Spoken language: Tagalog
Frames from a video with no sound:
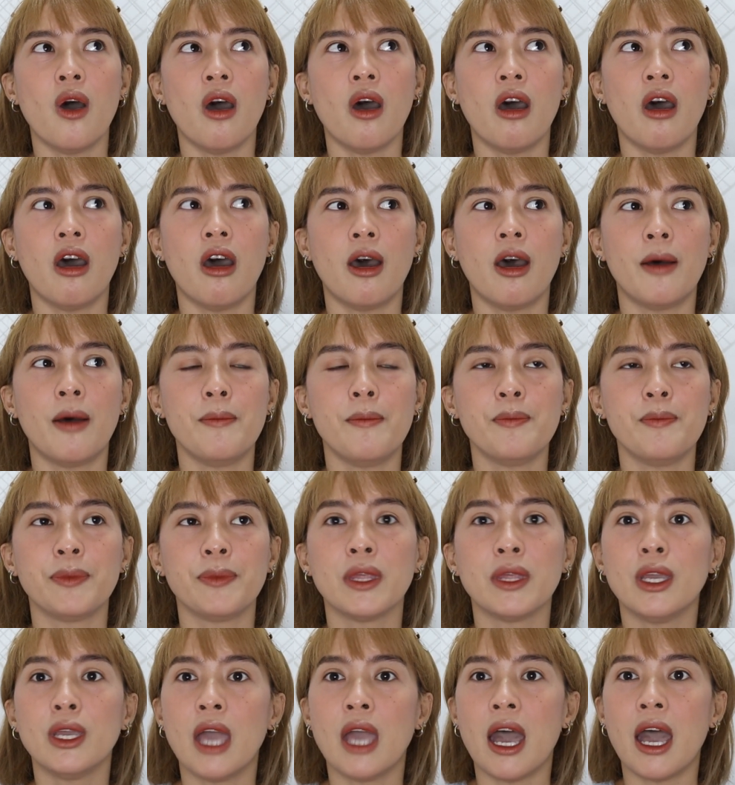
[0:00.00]
um,
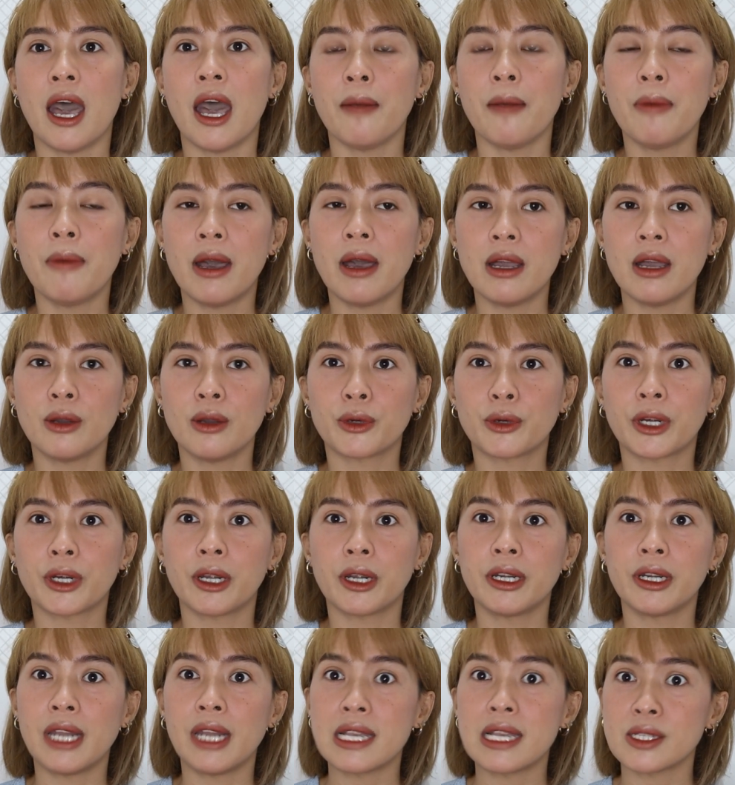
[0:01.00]
habang
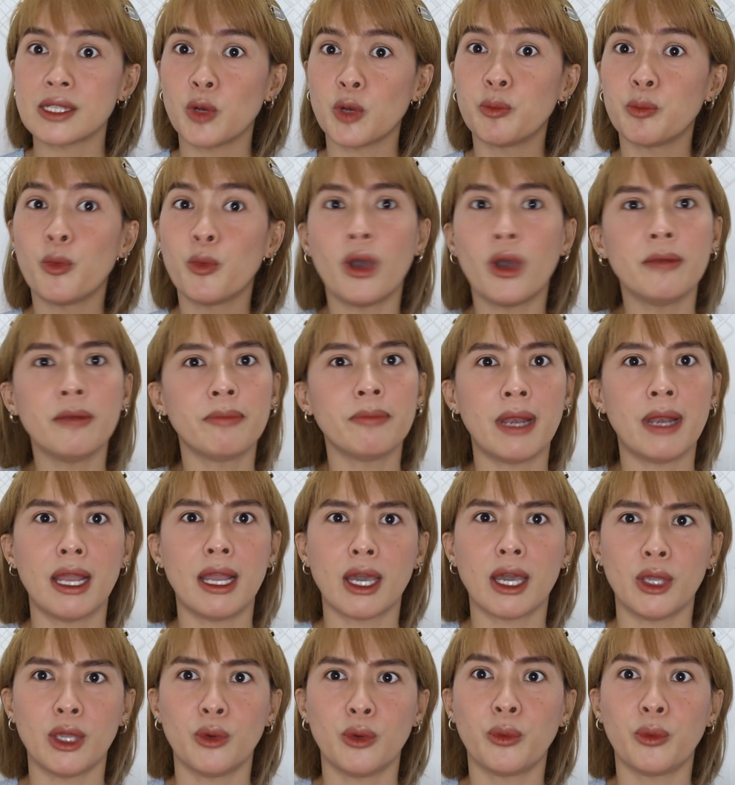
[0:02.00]
or nasa upuan pa
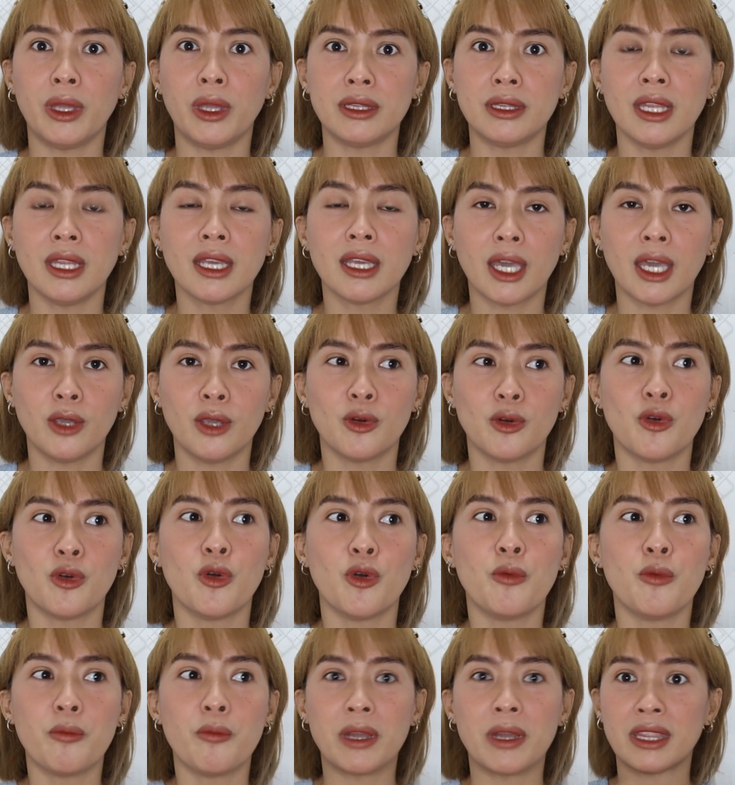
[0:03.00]
lang kayo, waiting
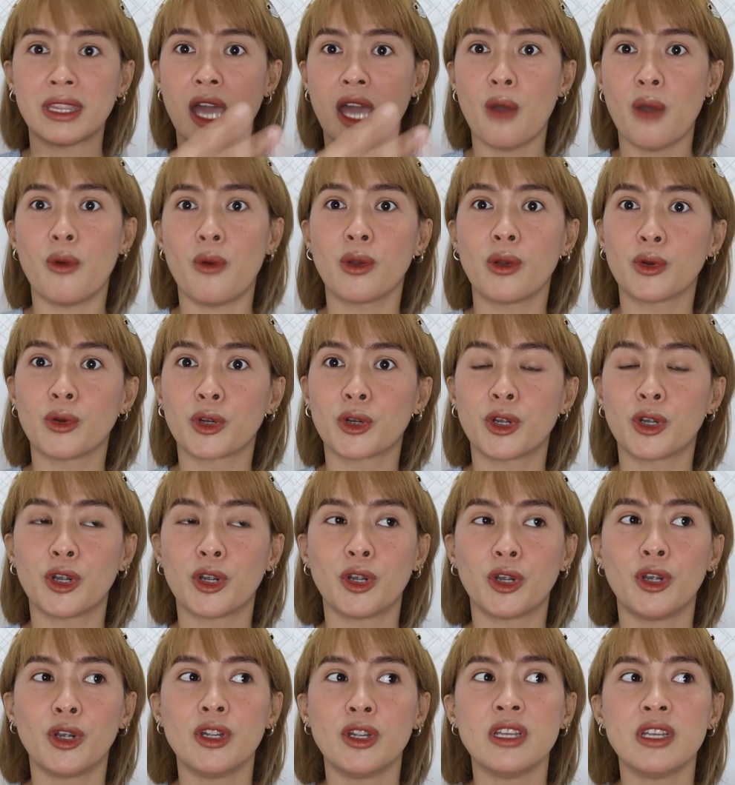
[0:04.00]
kayong matawag or
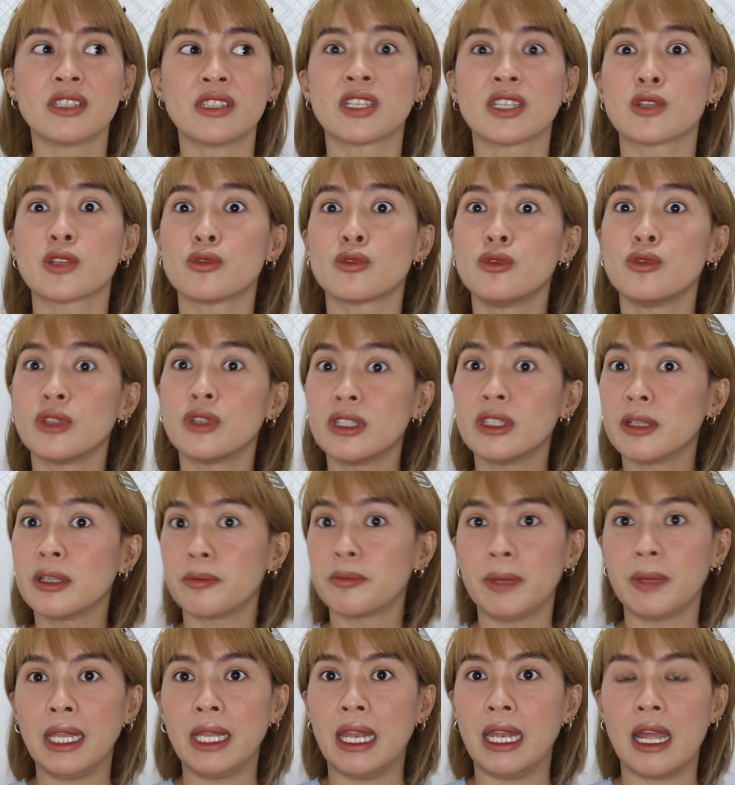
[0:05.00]
sa sunod na
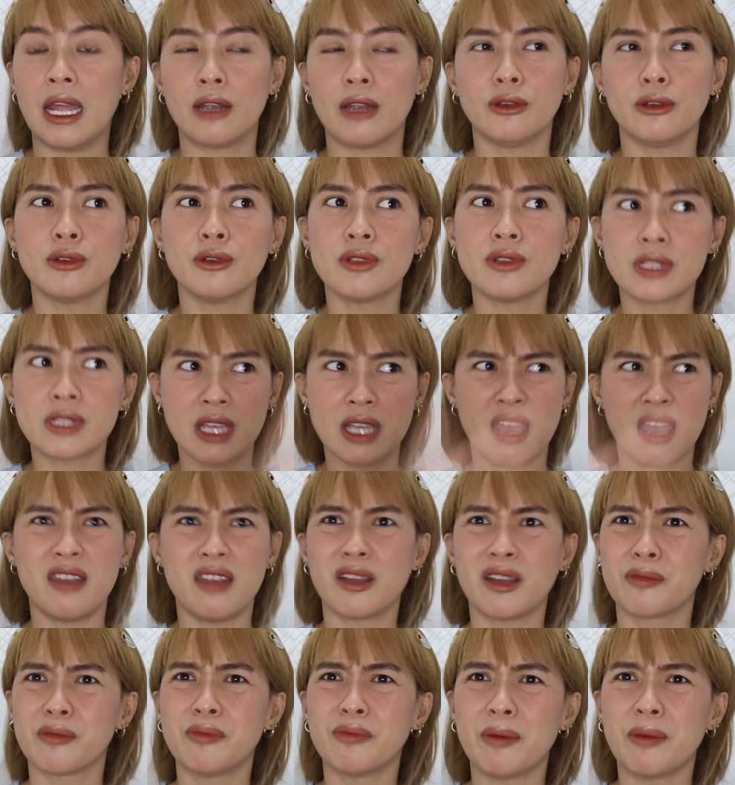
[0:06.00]
pila, doon sa
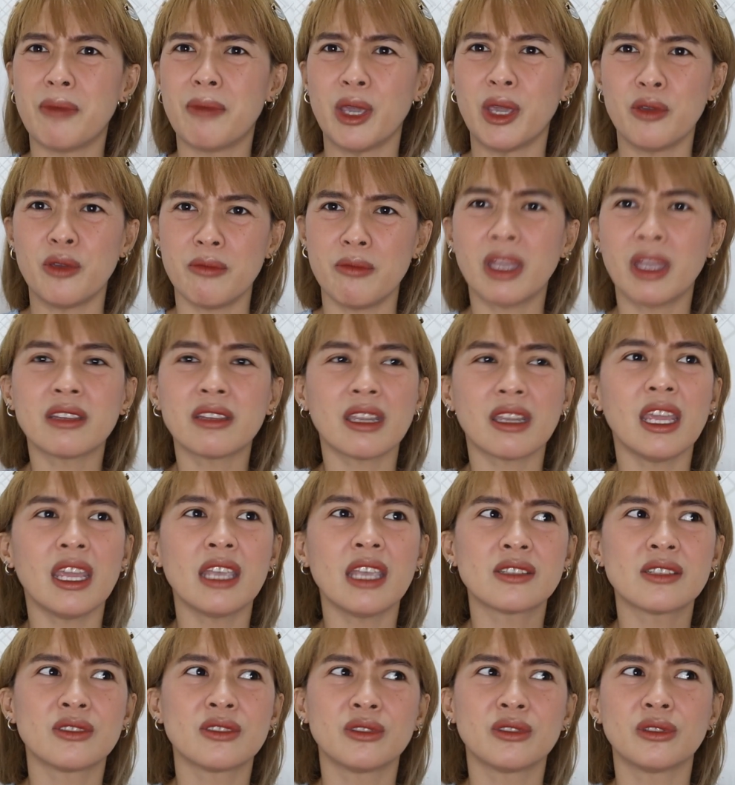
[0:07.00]

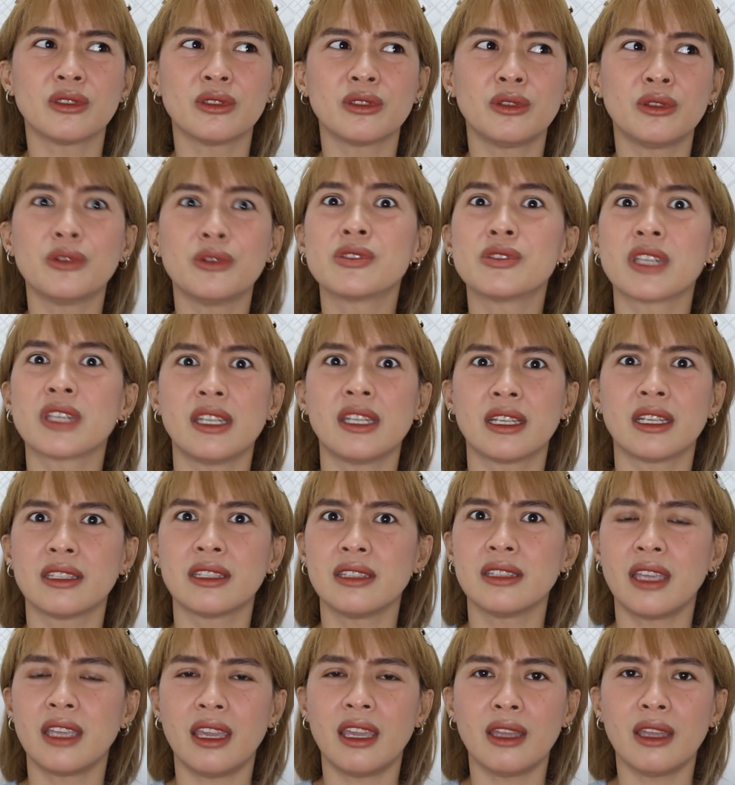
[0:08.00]
nagba-biometric, so doon sa
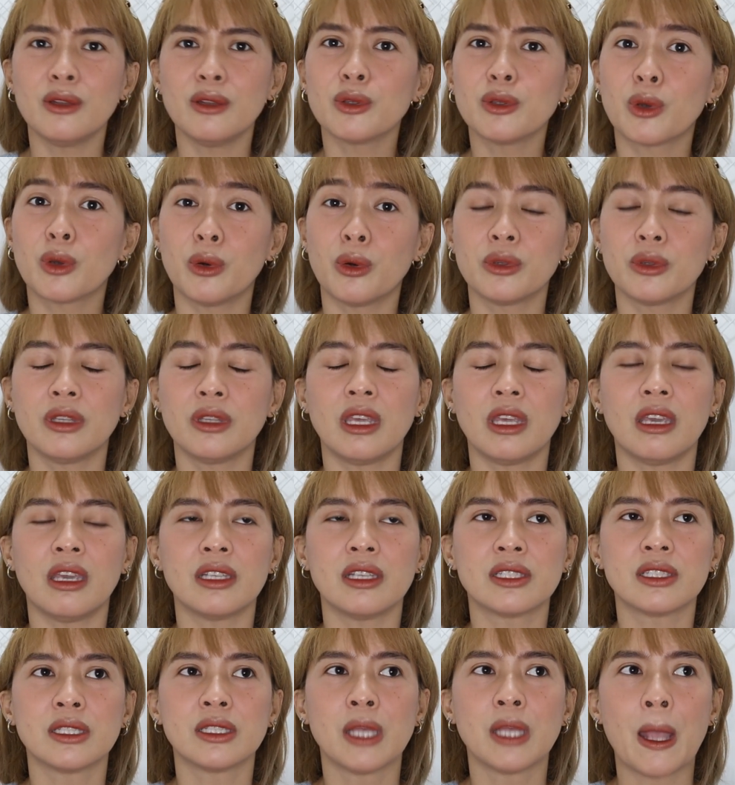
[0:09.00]
nag-encode
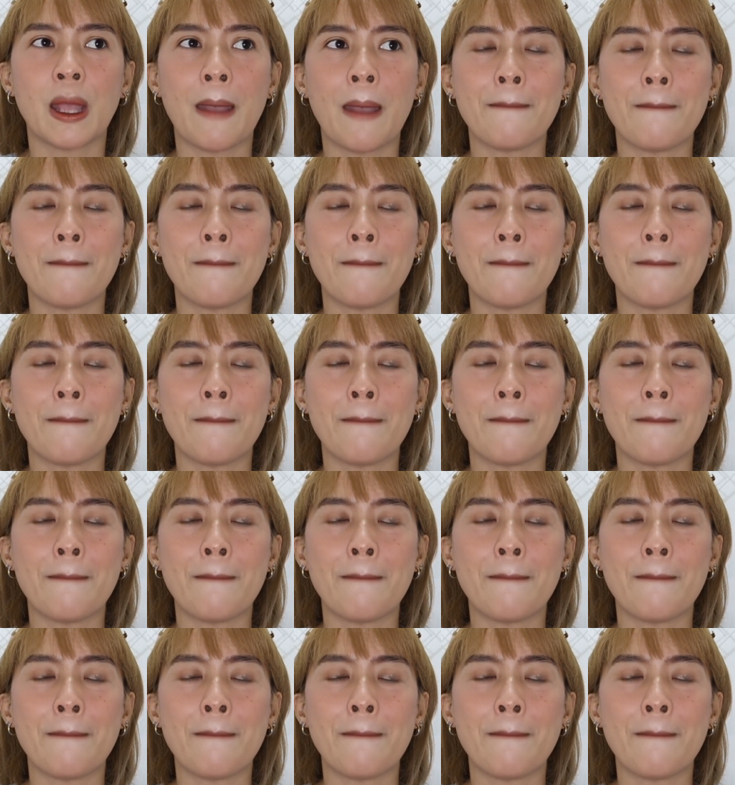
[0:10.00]
is